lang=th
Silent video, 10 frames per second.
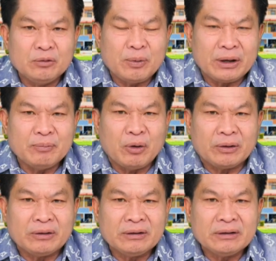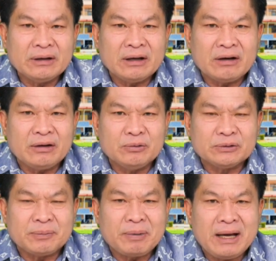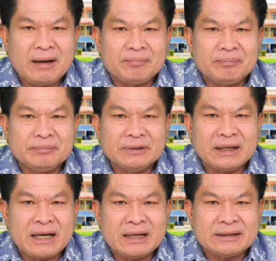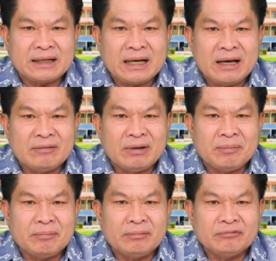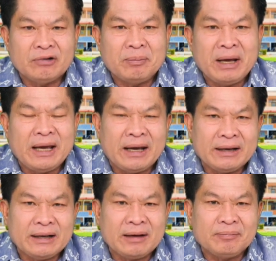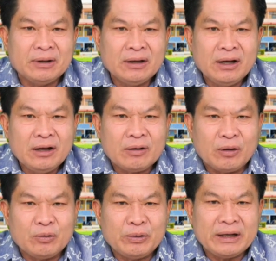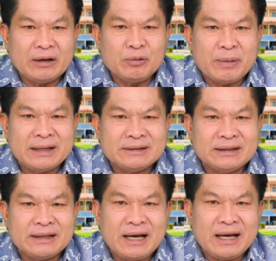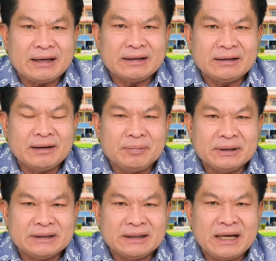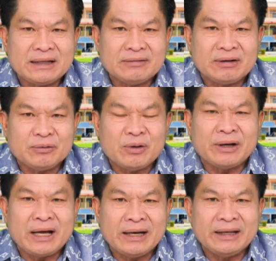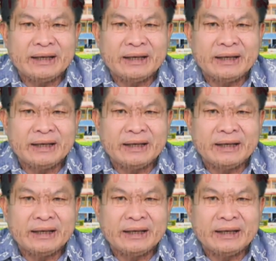ดูบริบท และก็ดูสภาพในการจัดงานวันวันแม่นะครับของโรงเรียนอนุบาลศรีธาตุอำเภอศรีธาตุจังหวัดอุดรธา